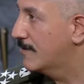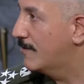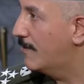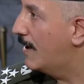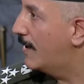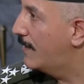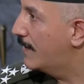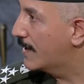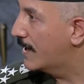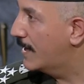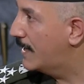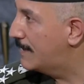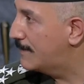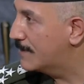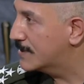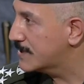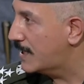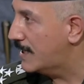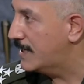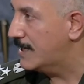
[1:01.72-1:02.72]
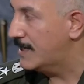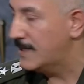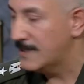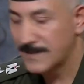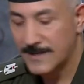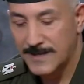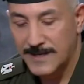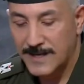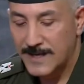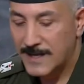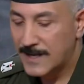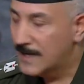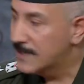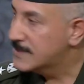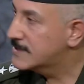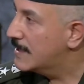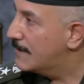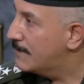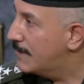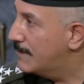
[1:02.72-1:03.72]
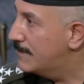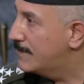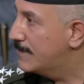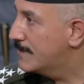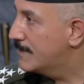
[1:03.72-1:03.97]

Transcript: وهذا كلامك صحيح السبب